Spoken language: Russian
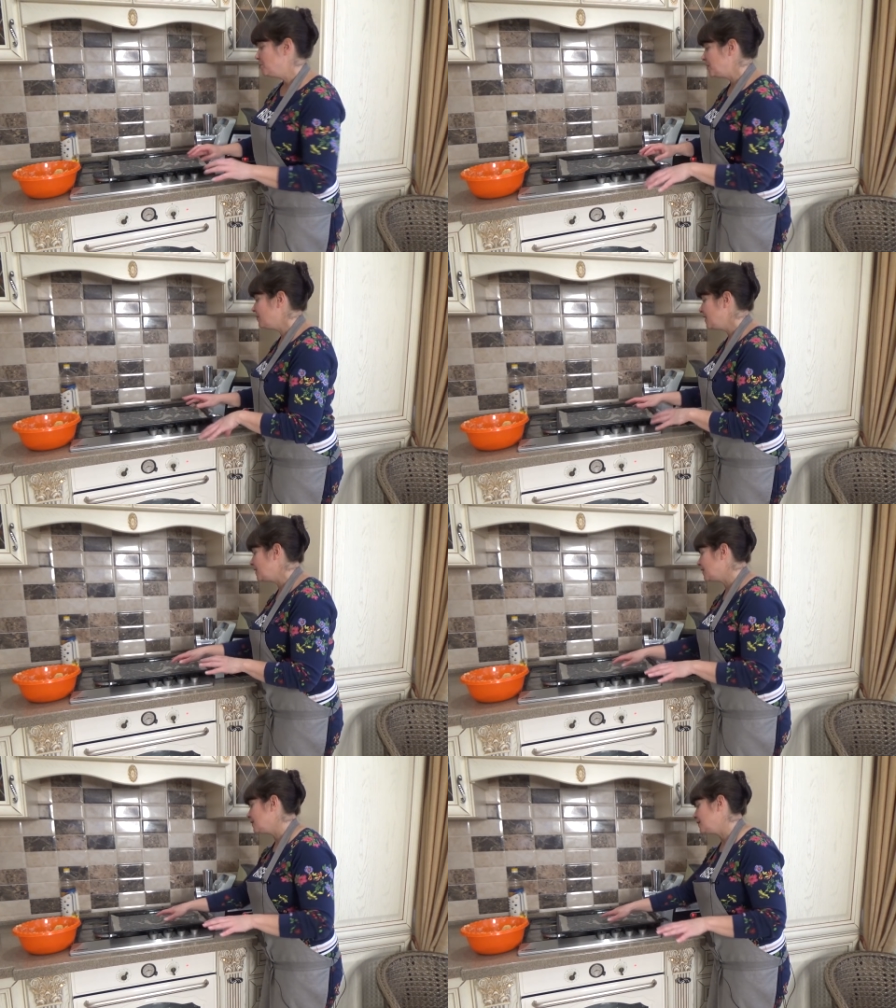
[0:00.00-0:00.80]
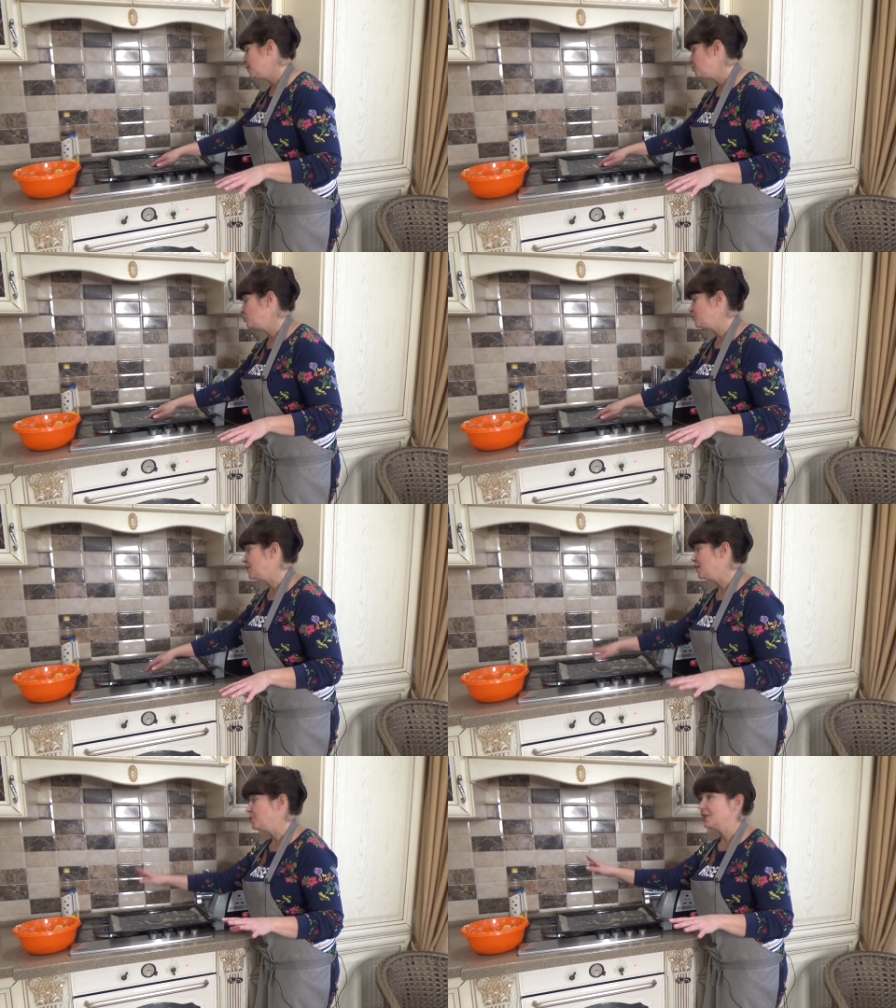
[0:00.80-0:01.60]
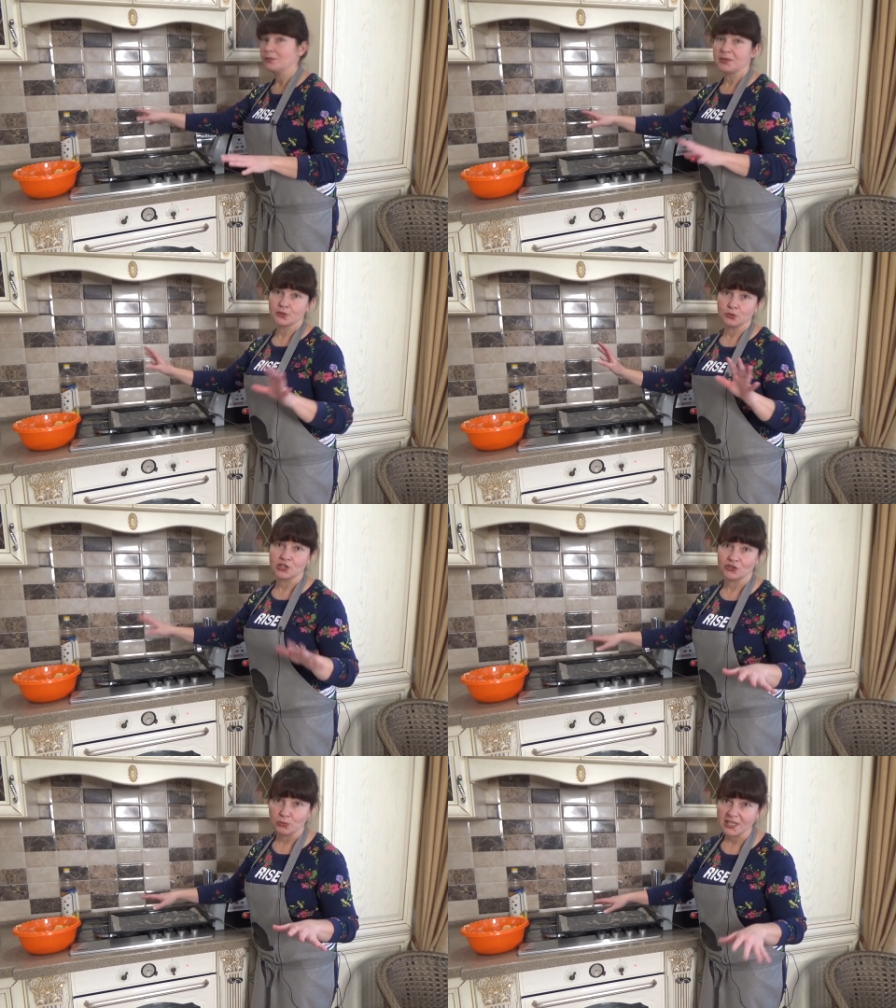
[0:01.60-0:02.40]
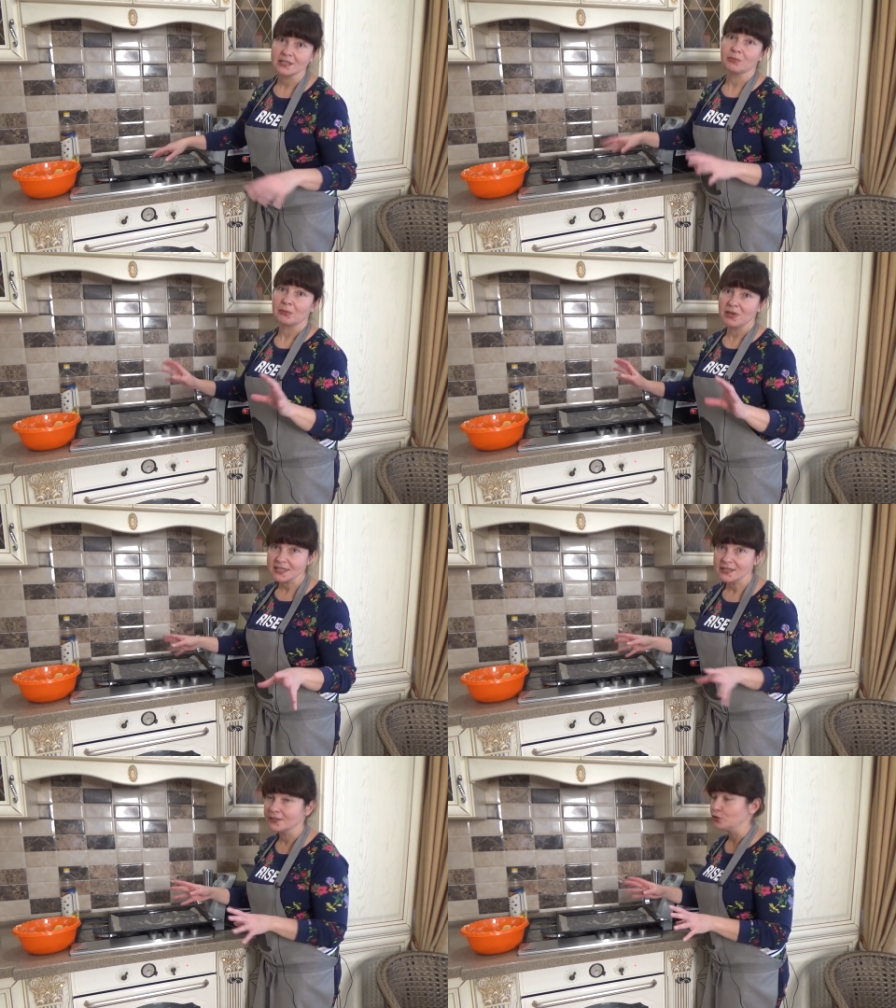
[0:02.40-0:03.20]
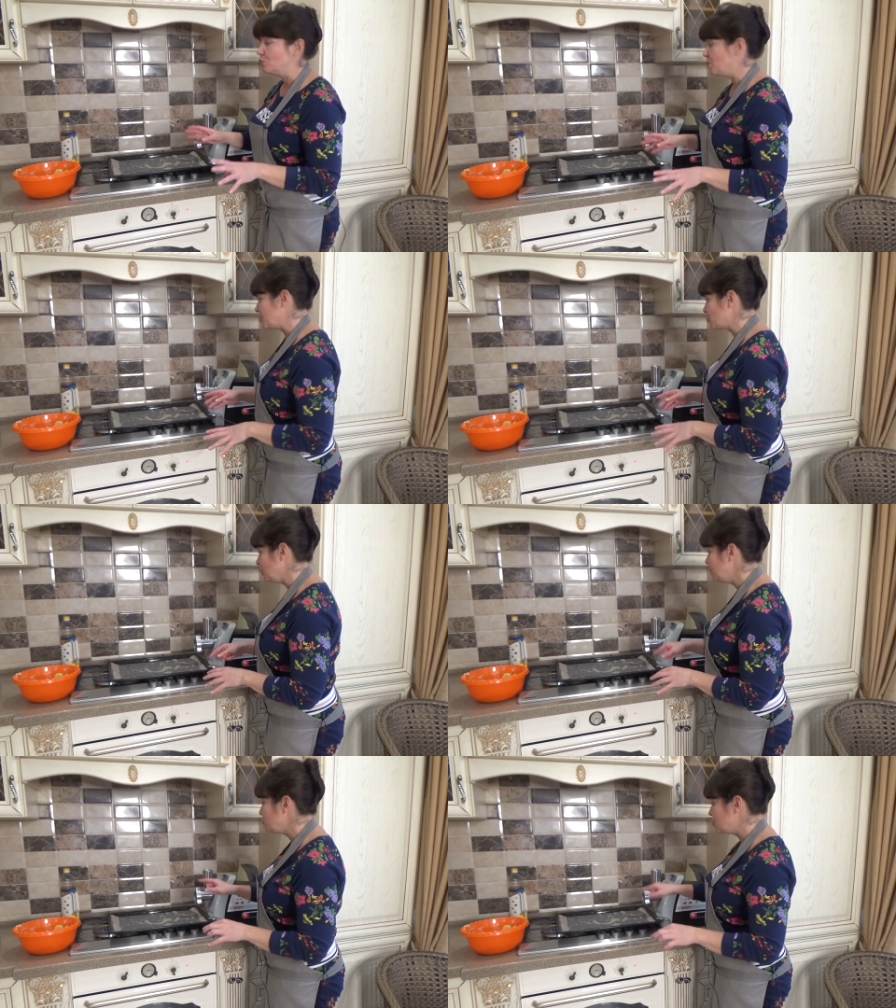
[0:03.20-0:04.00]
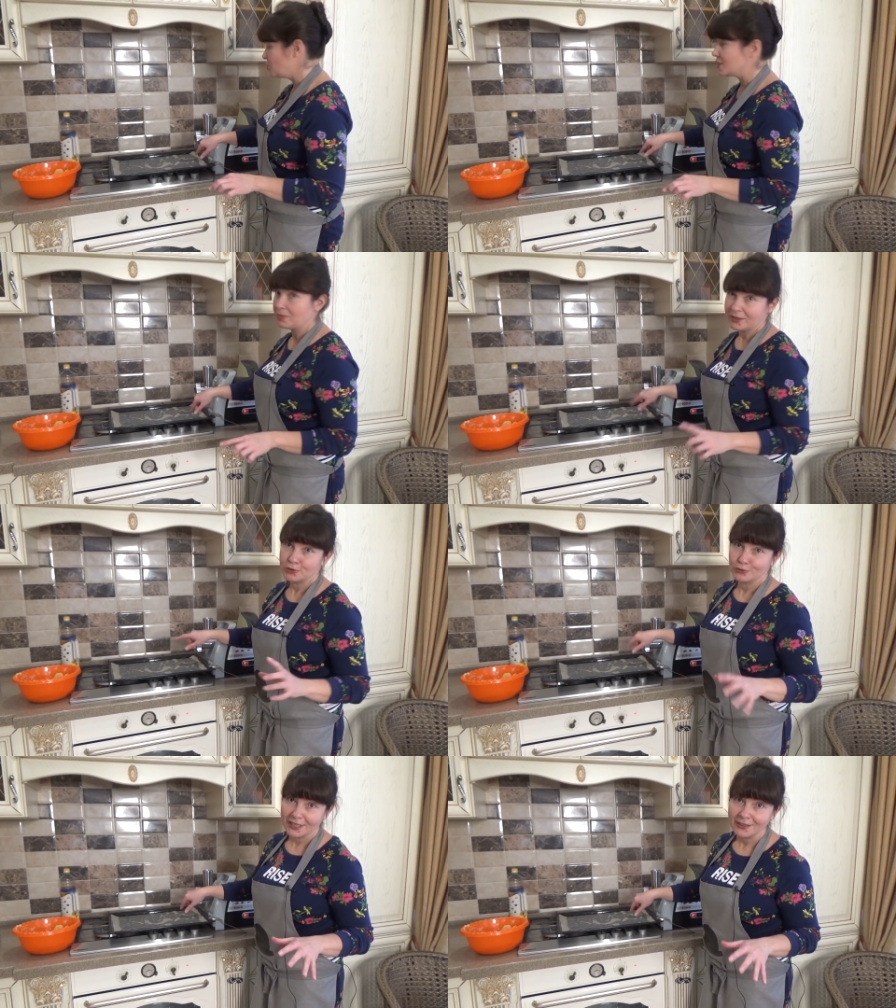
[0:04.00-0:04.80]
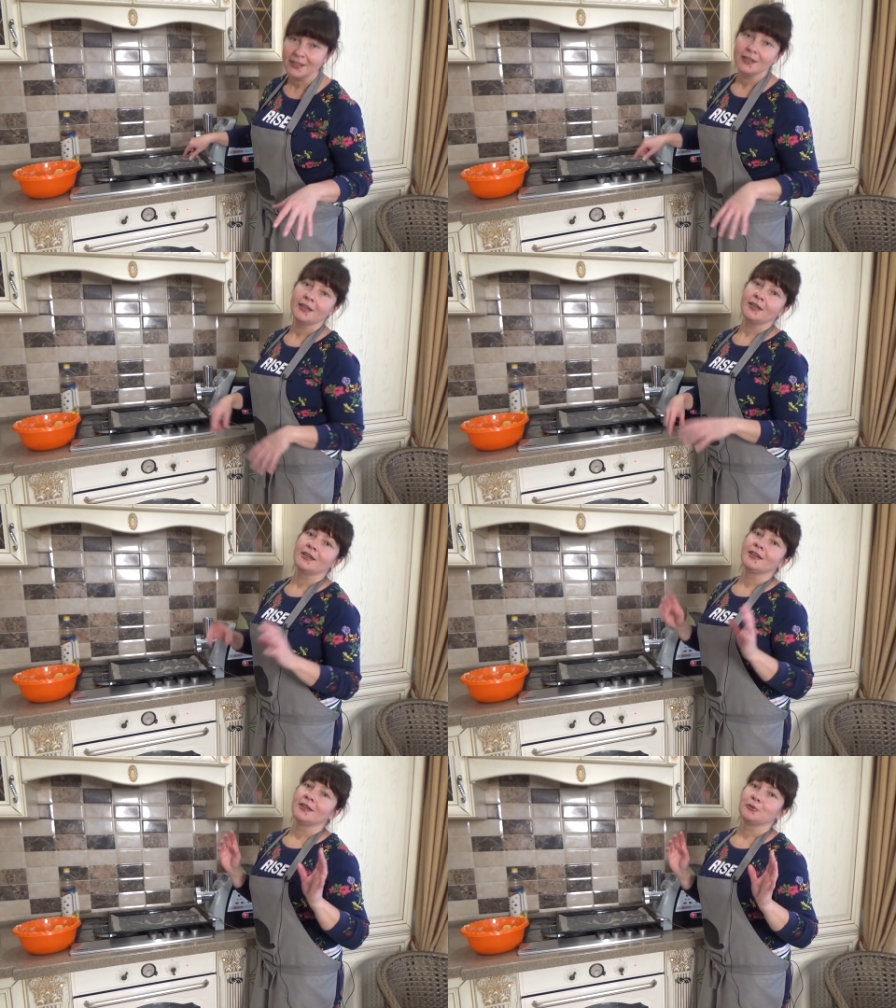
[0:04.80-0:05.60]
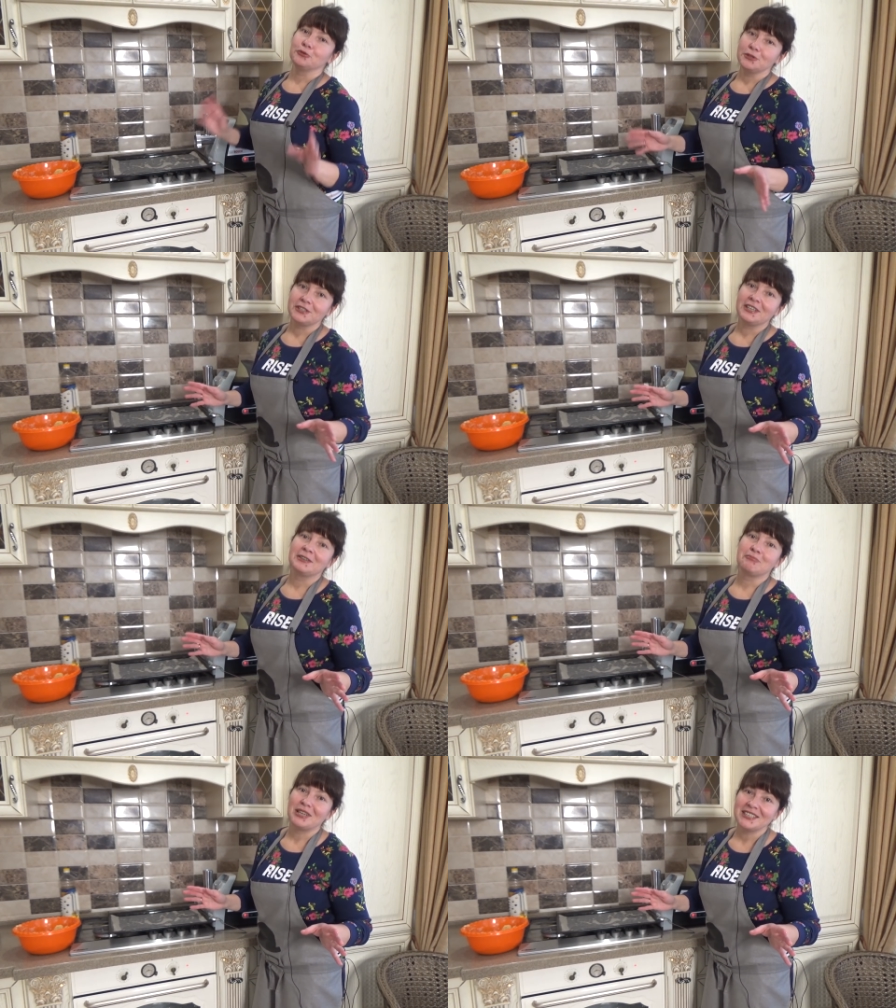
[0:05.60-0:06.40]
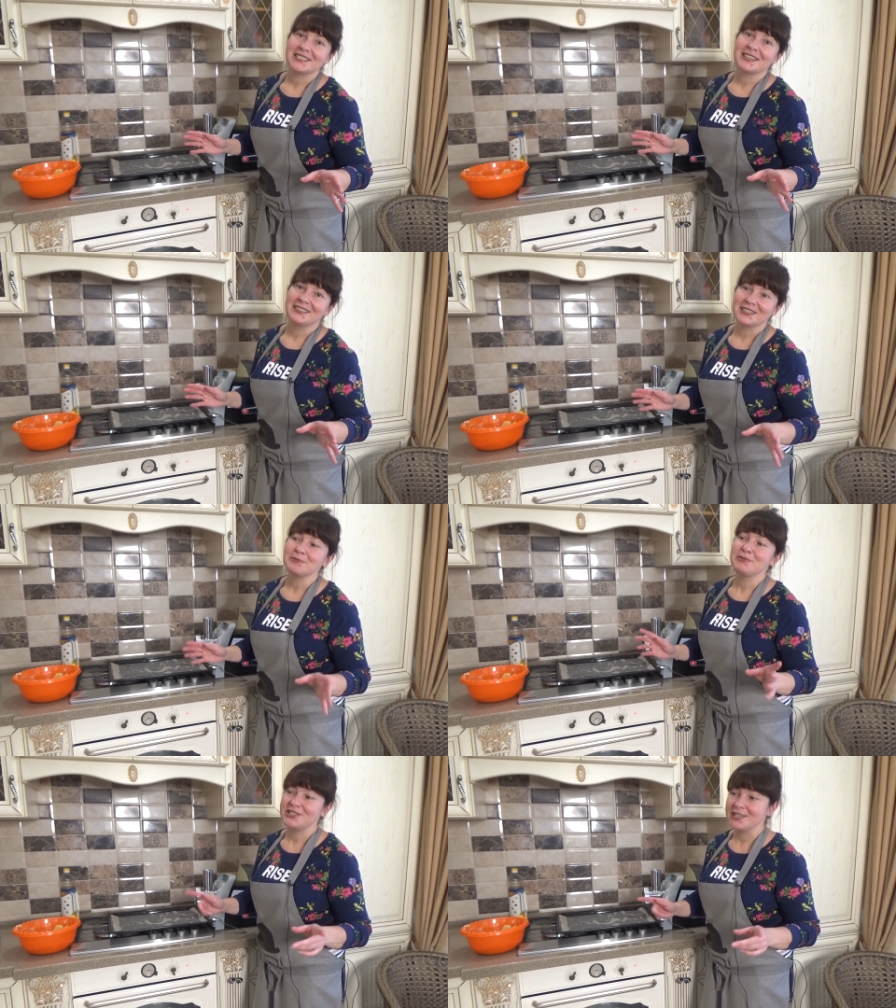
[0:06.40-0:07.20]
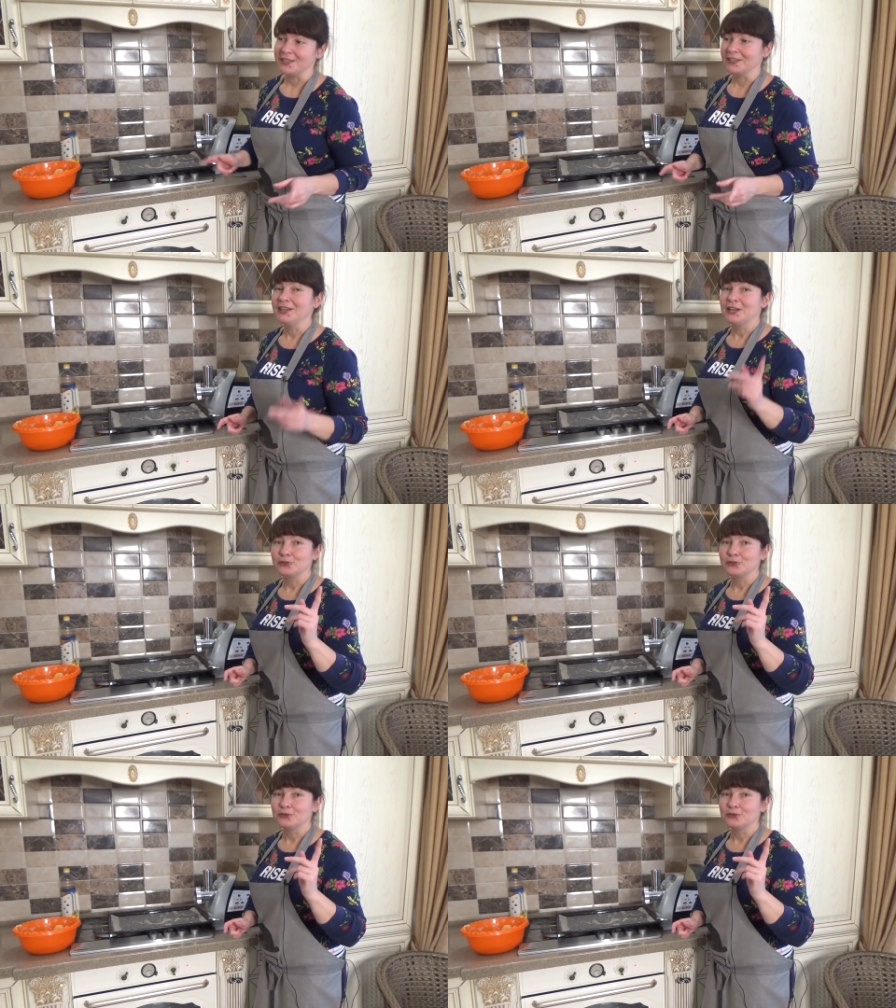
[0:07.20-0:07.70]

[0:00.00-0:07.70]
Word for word: предварительно на противень я полила подсолнечного масла, промаслила эту бумажку, и вот сейчас прямо сюда будет падать наше печенье.